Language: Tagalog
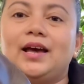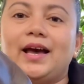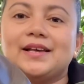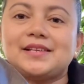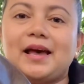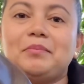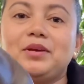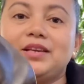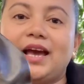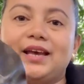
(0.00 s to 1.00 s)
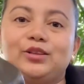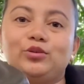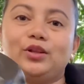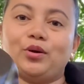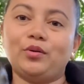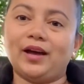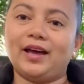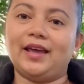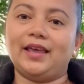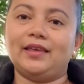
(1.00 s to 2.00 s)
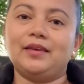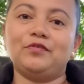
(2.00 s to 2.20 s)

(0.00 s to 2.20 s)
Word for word: ang sabi niya ito daw ay